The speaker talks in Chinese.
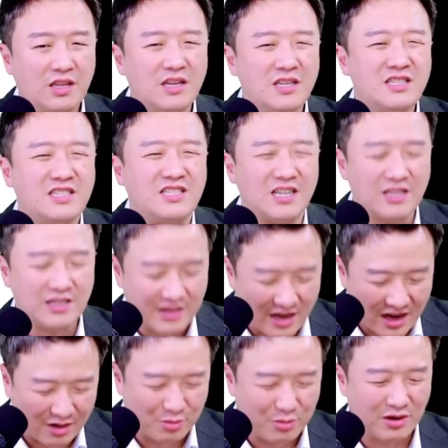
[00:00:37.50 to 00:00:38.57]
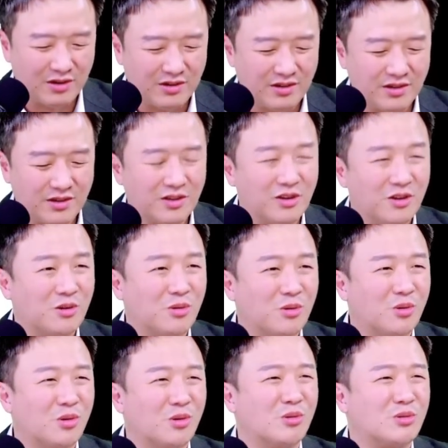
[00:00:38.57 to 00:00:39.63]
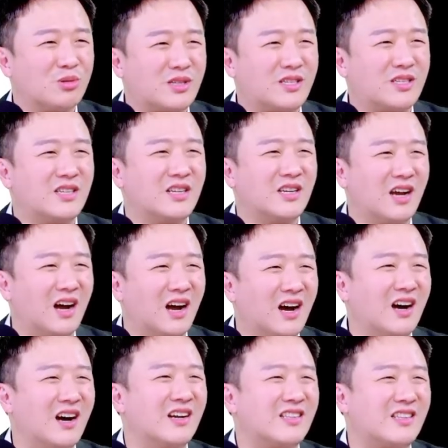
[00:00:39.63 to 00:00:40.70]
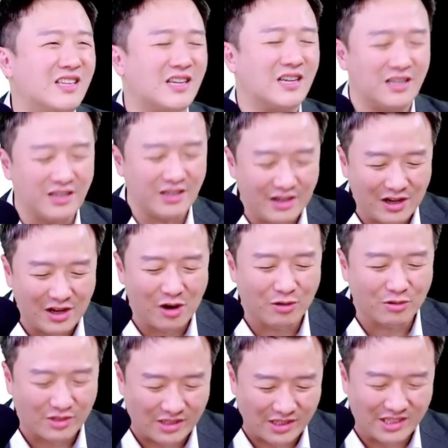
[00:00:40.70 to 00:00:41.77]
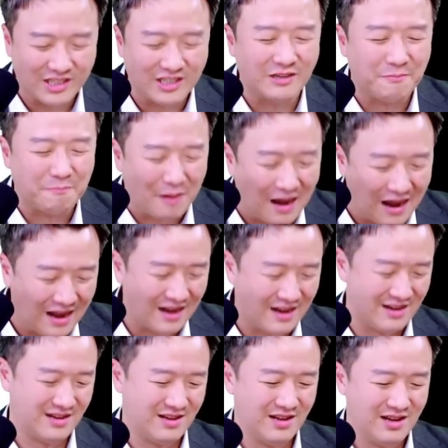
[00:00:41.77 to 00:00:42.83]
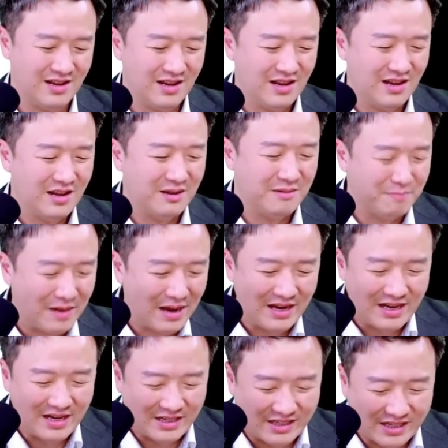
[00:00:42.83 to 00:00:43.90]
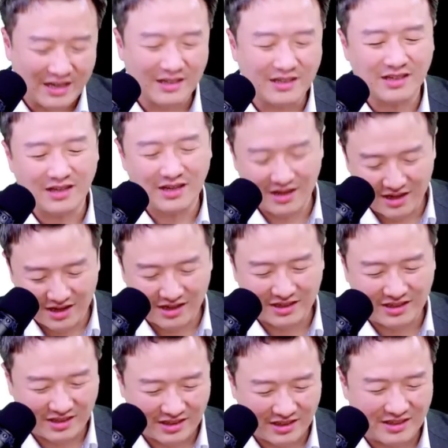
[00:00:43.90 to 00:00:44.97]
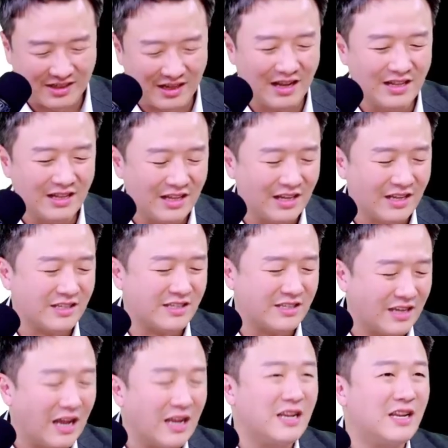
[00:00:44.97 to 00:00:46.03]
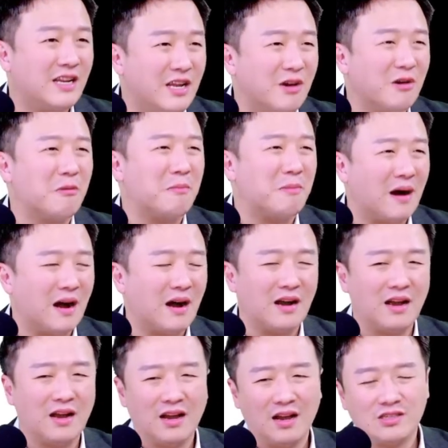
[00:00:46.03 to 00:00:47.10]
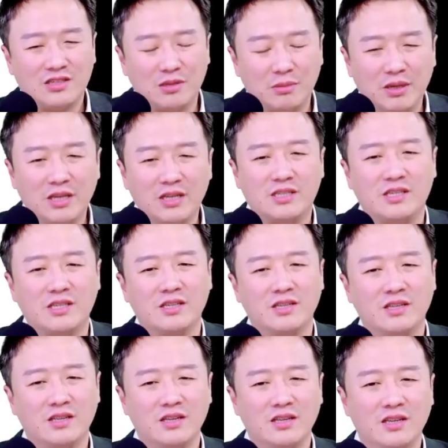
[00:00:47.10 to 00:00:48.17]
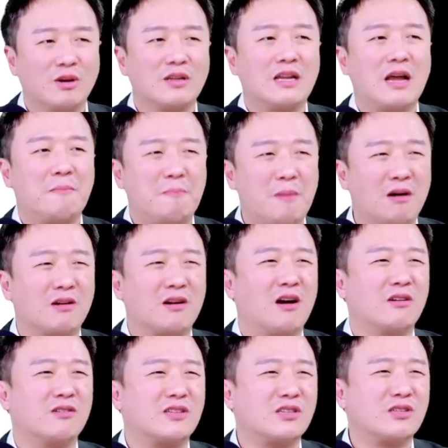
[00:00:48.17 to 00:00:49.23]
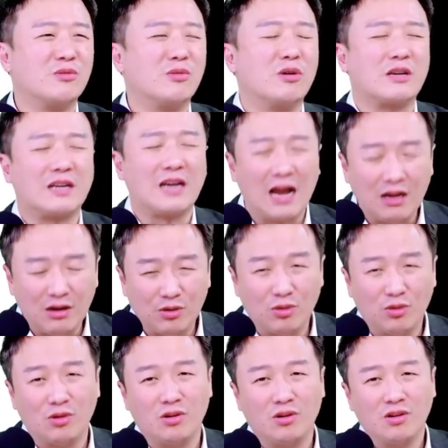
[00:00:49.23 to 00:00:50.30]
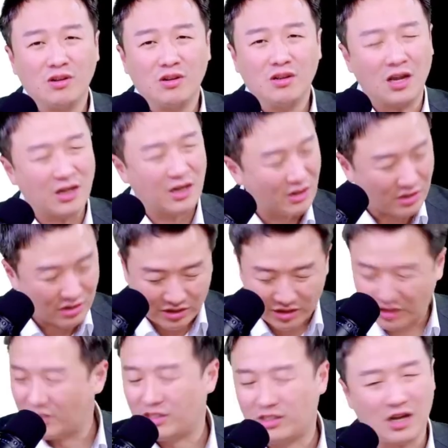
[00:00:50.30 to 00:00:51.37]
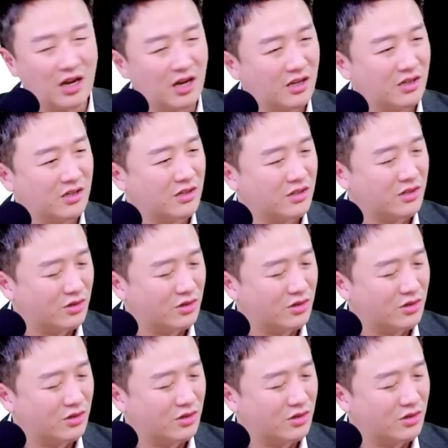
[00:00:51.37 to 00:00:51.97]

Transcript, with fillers: 听检察官五十二点六四趴，没意见二十三点三六趴，什么意思？我跟大家报告，这是我看过可能史上